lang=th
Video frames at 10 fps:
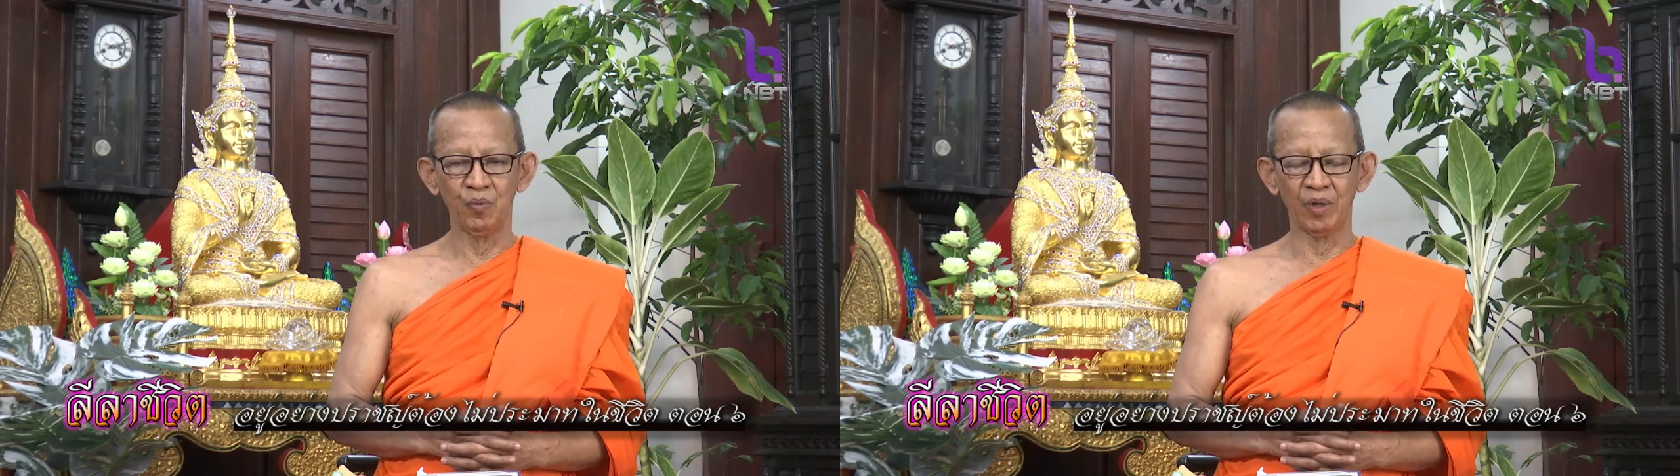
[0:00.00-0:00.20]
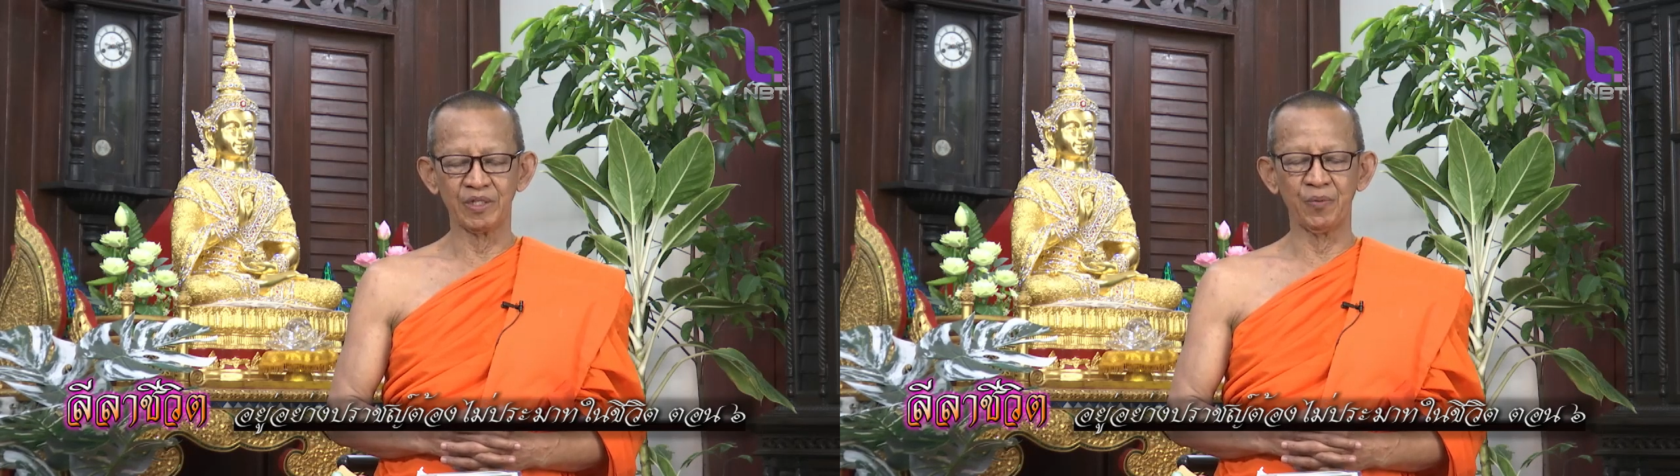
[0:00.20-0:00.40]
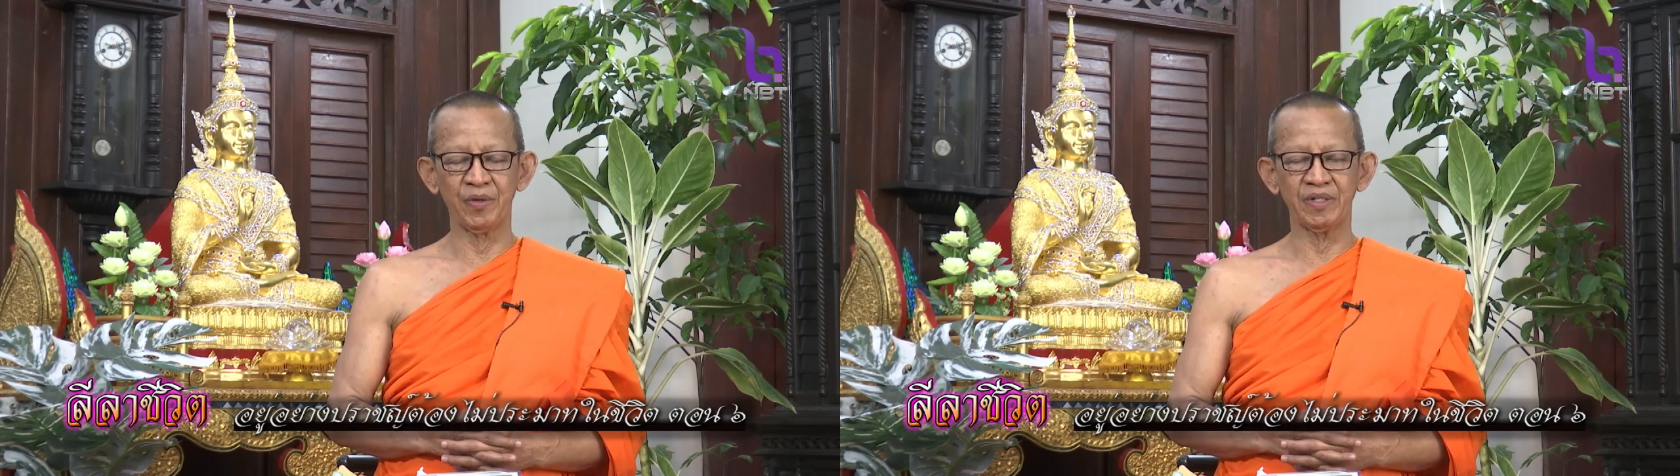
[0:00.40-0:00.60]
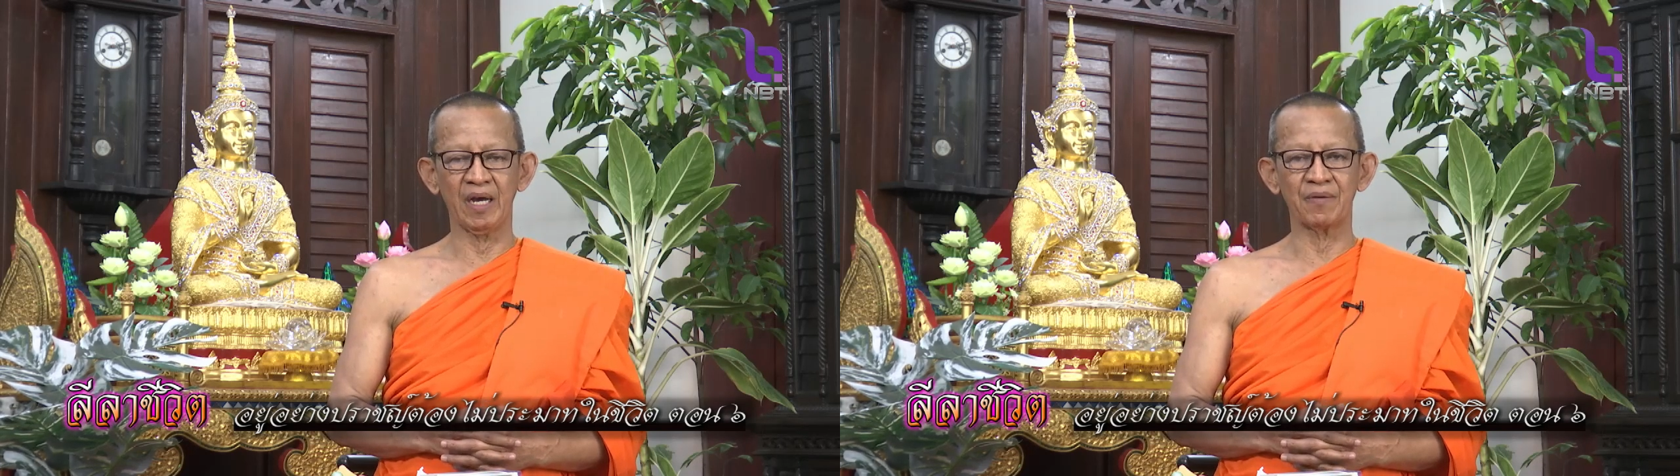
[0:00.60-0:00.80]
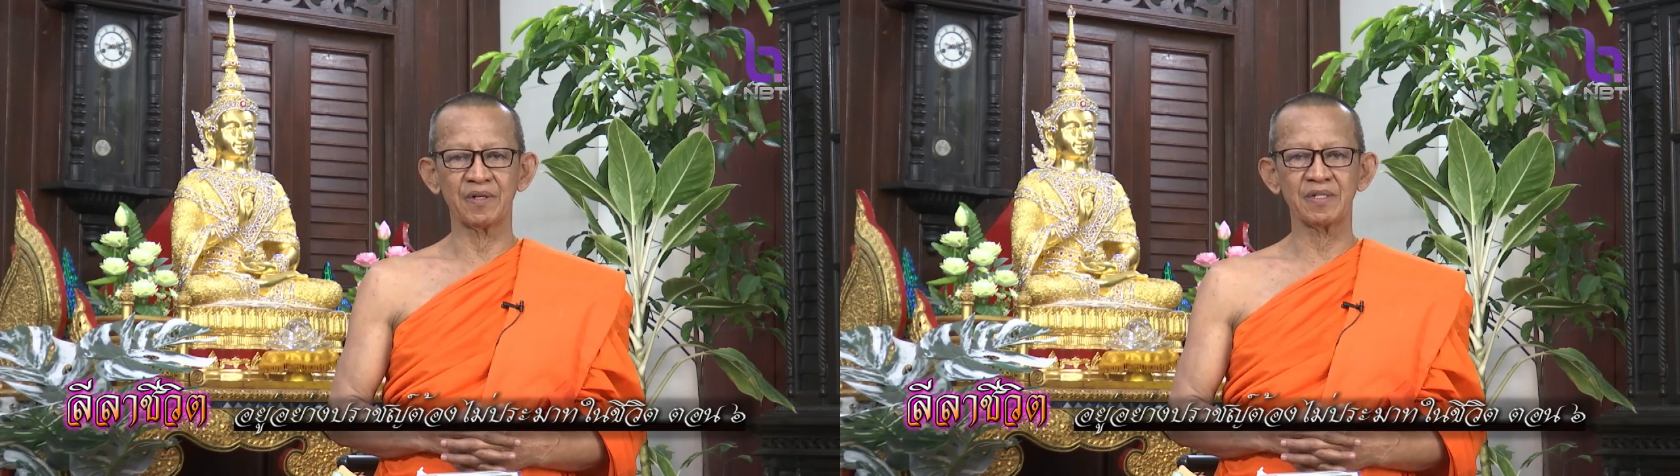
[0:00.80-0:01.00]
ว่าชีวิตยา
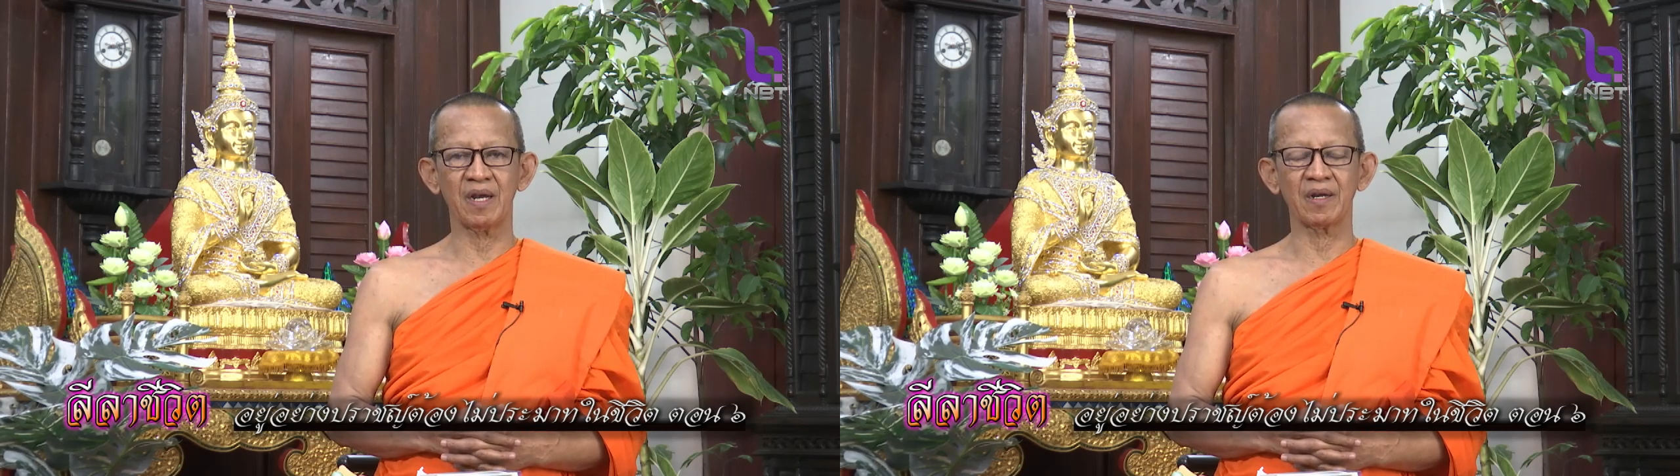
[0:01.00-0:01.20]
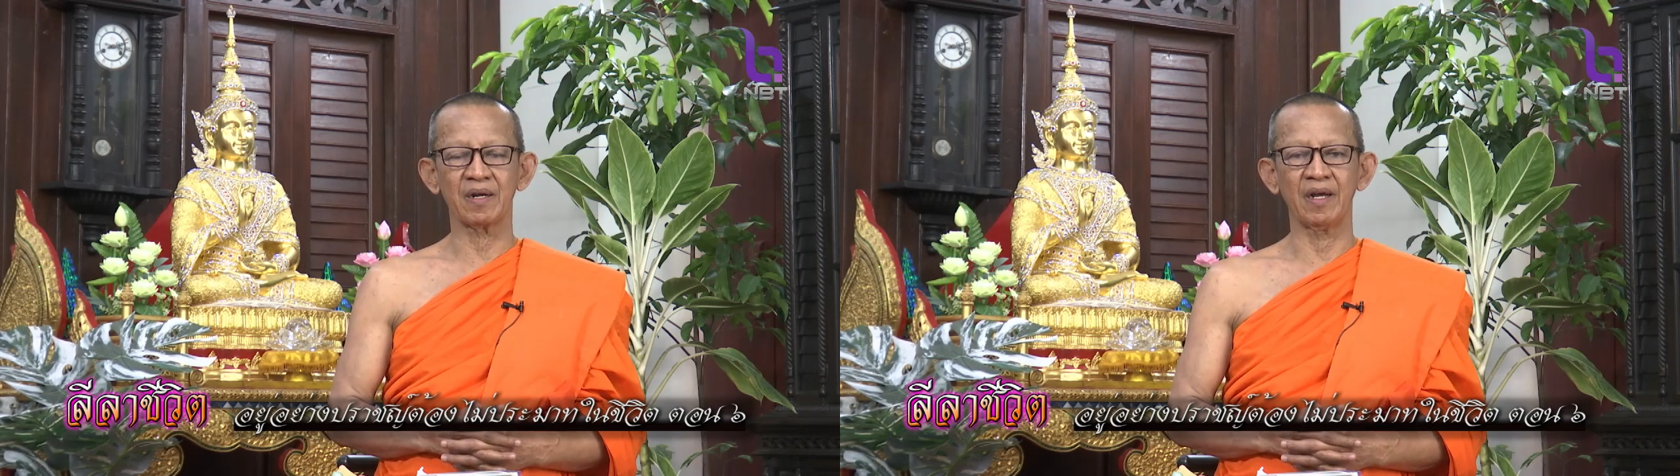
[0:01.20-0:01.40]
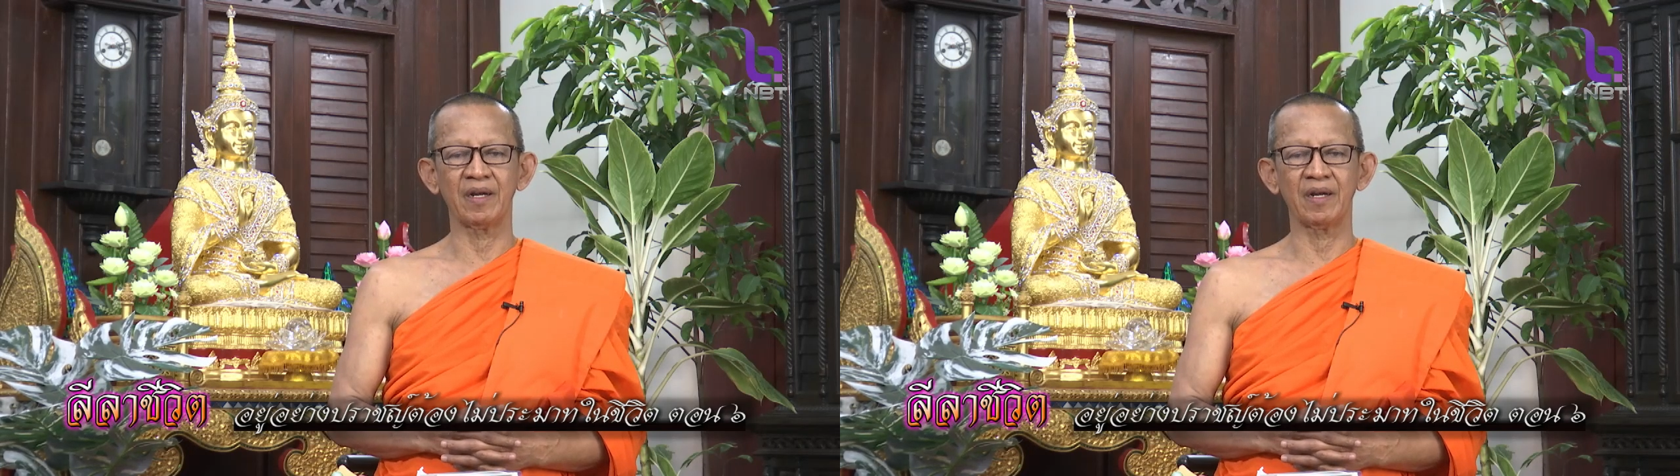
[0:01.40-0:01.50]
วหรือสั้นใคร